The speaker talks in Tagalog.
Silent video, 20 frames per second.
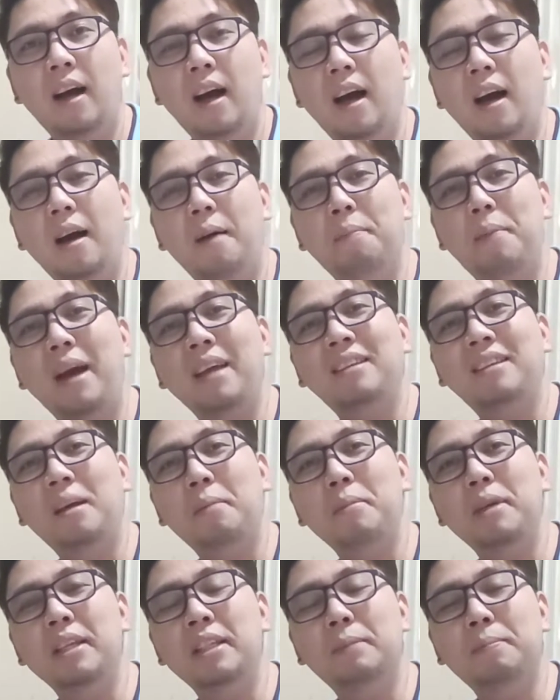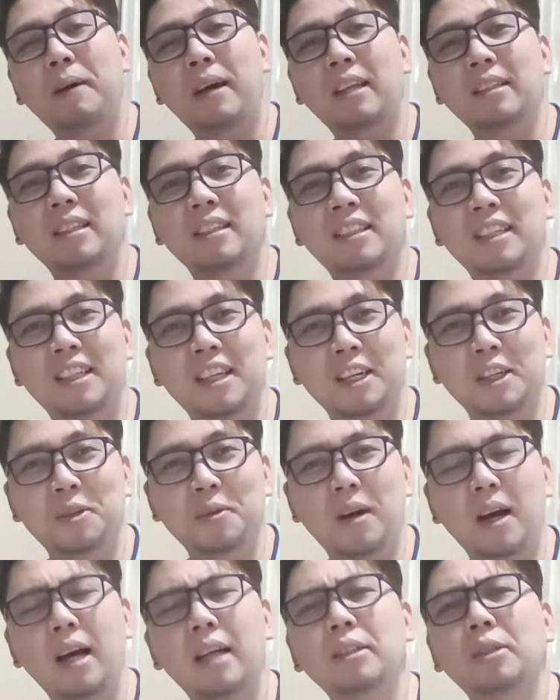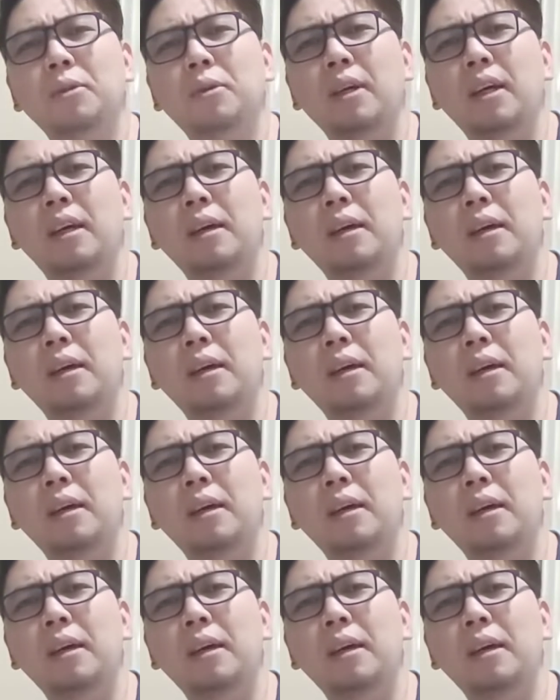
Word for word: uh, ah, vitamins para sa tiyan ng inyong aso,